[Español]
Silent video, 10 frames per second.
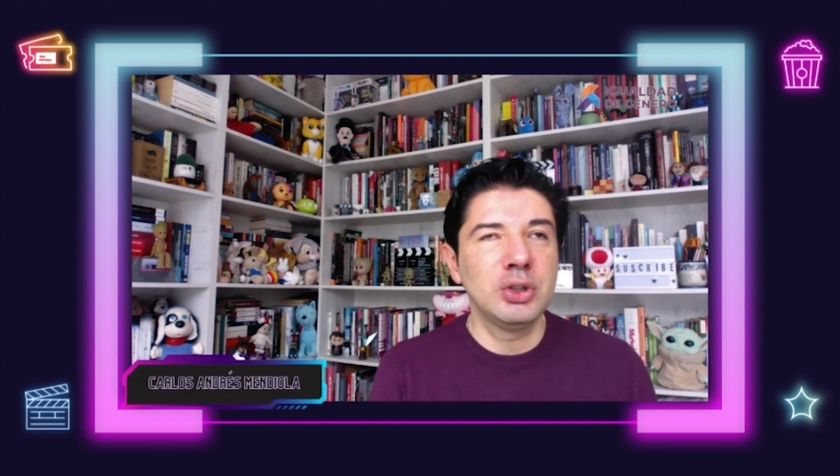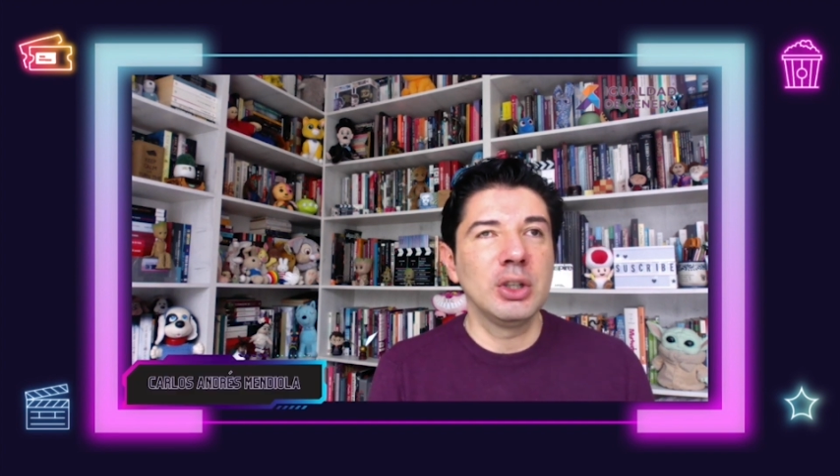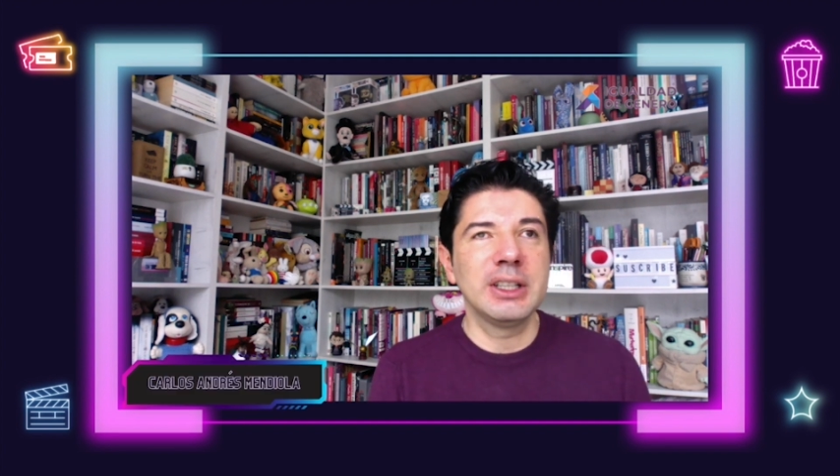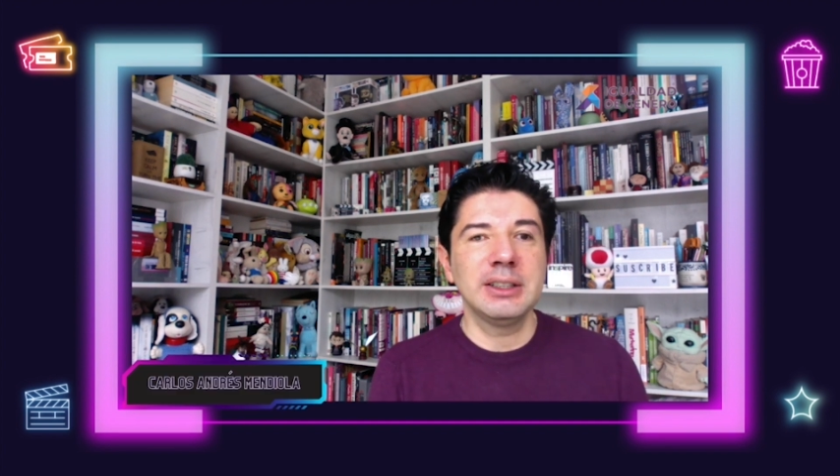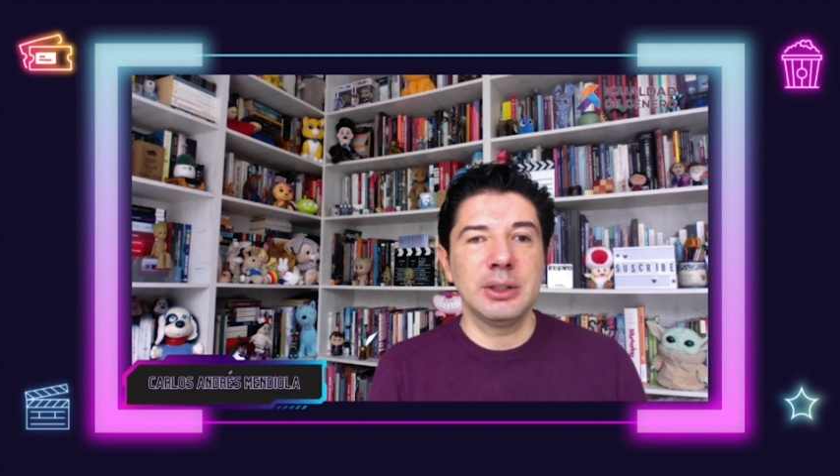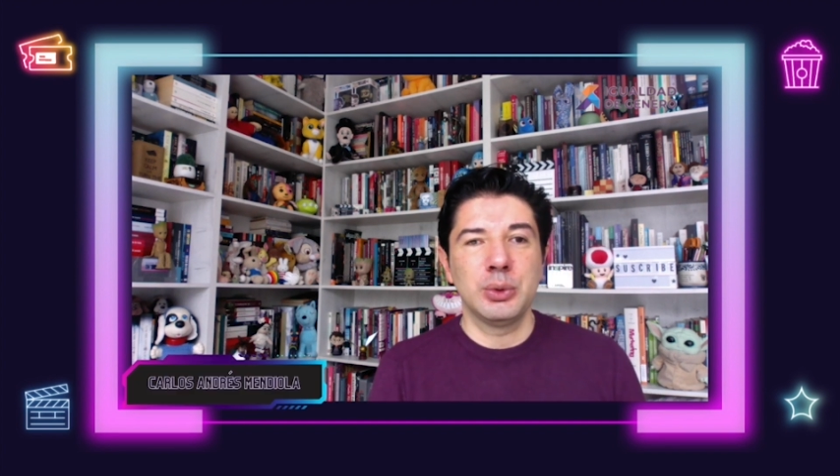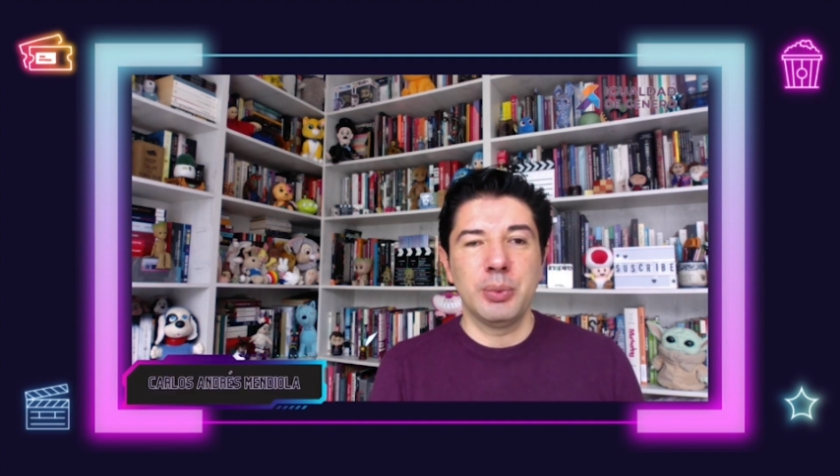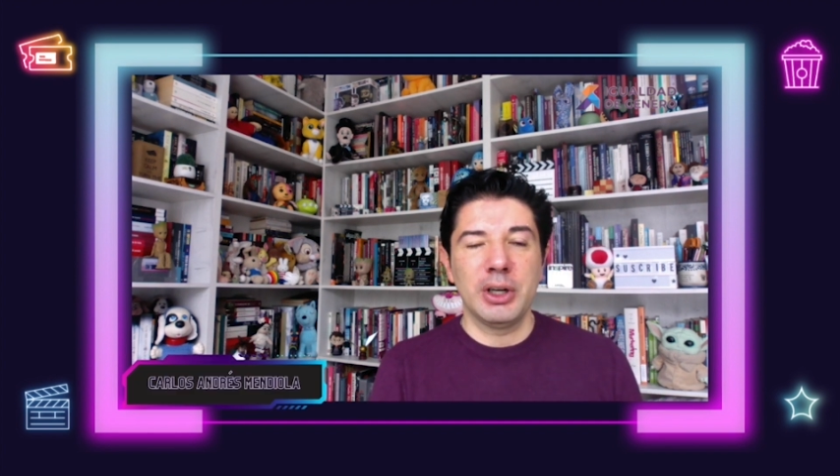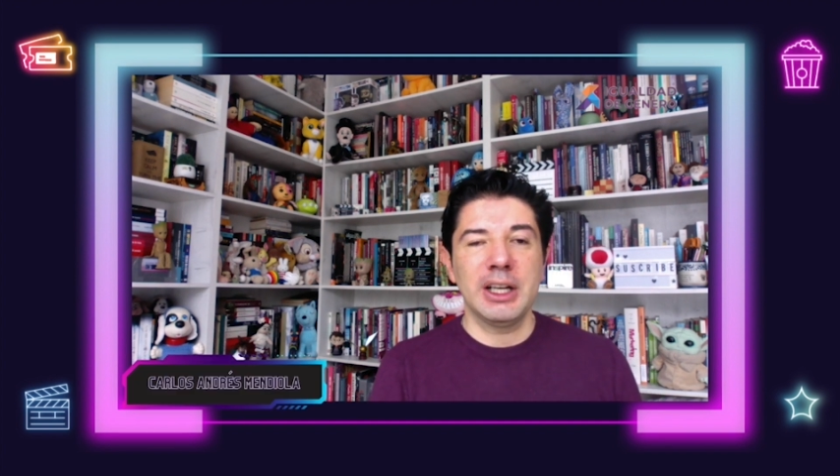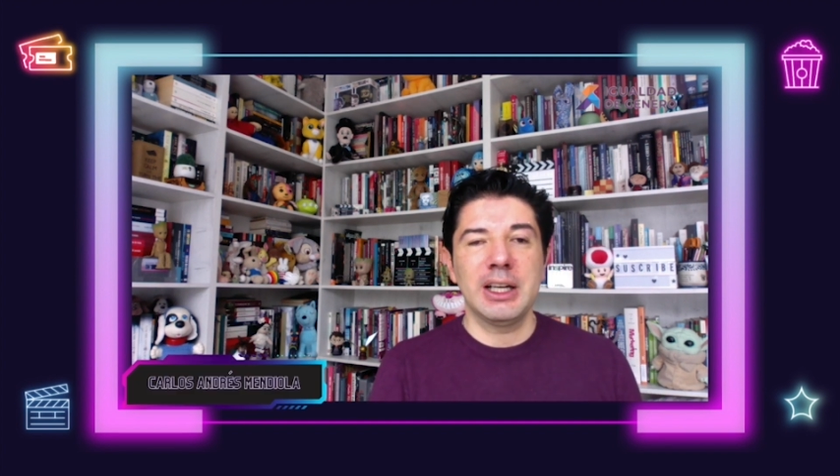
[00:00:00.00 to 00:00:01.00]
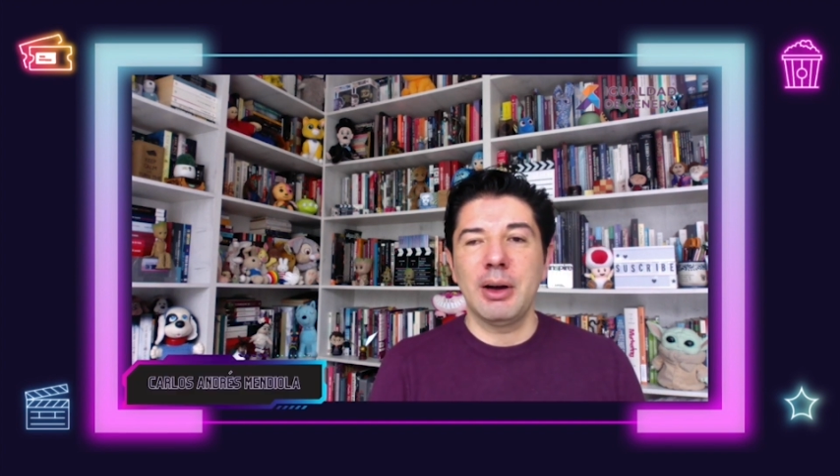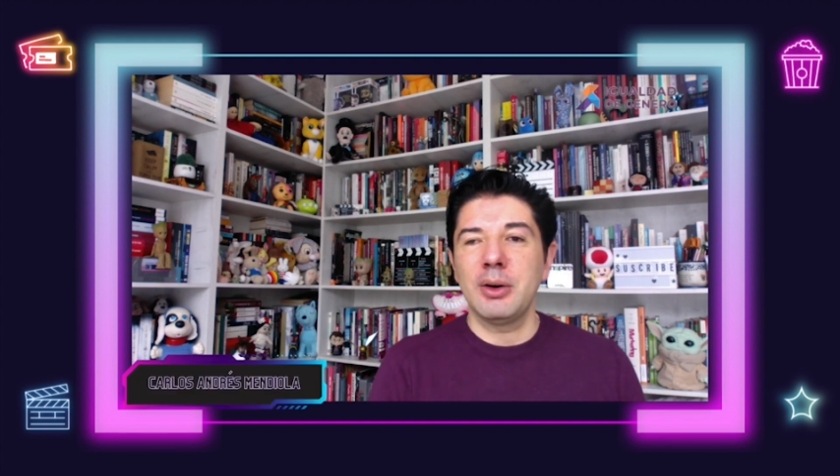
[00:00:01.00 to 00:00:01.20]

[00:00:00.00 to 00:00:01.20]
donde se supone que va a